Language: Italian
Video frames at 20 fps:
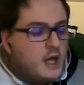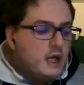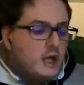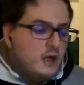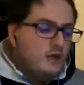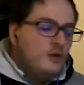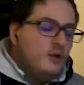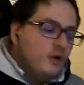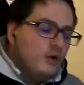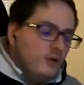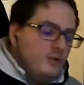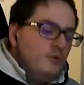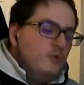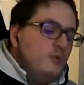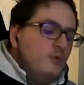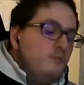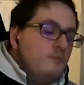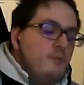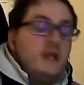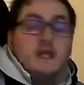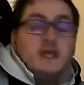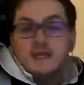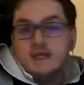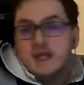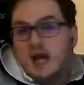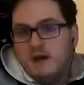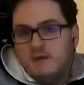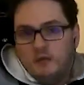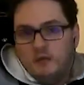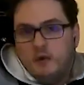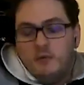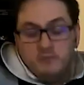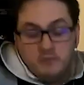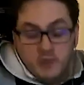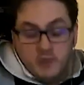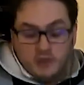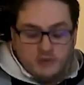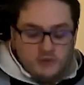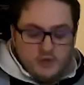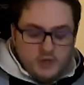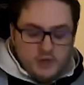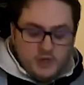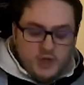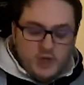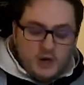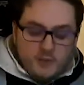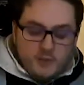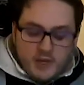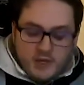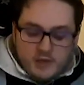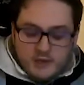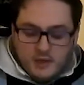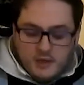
Io non pensavo, detto sinceramente,